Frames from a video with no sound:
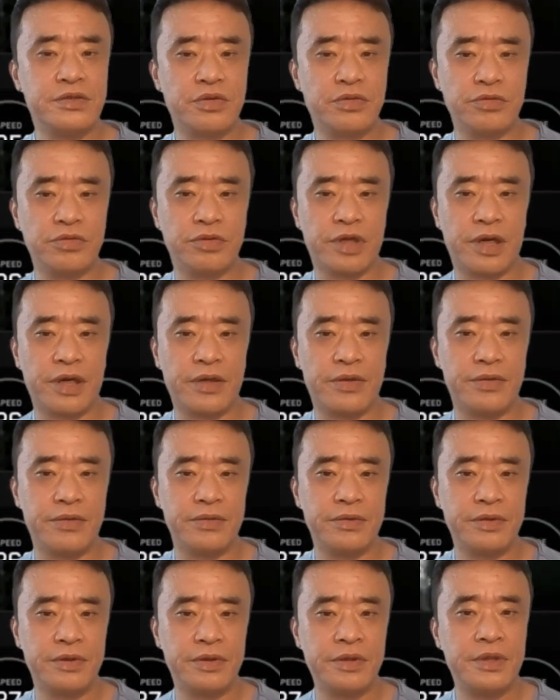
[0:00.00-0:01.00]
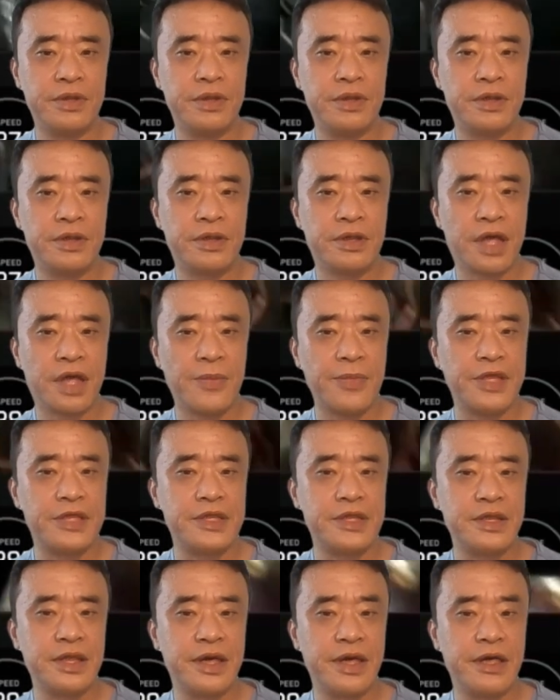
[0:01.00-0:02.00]
送入太空。他们
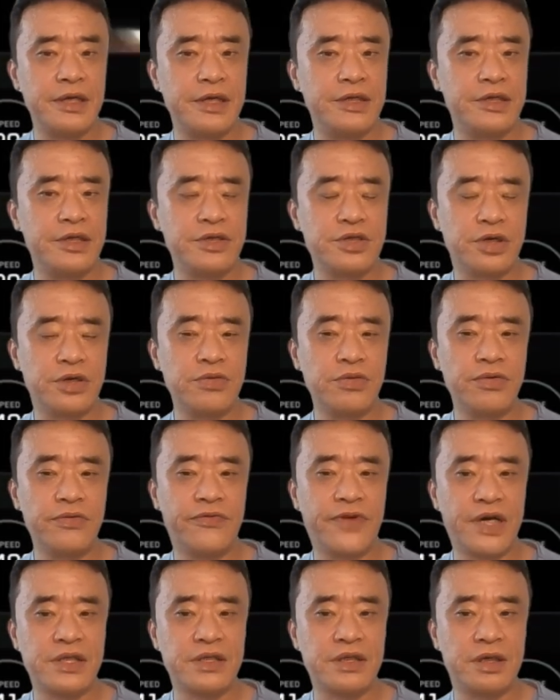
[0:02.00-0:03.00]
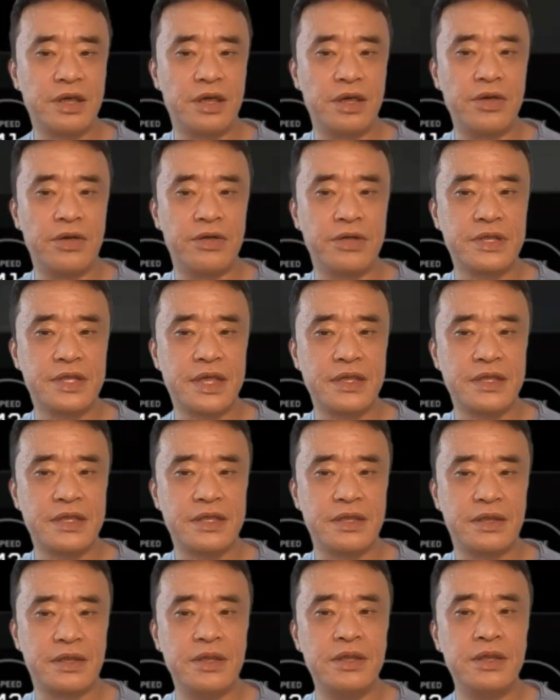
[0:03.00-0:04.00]
今年已经成功发射了六十三
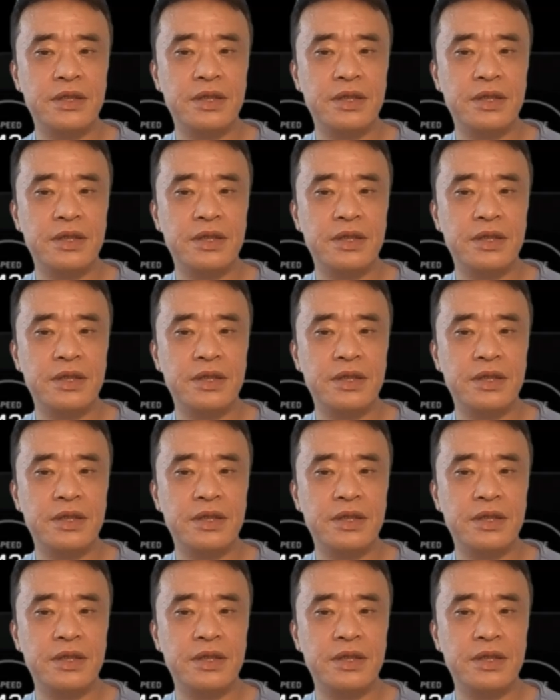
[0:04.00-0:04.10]
次，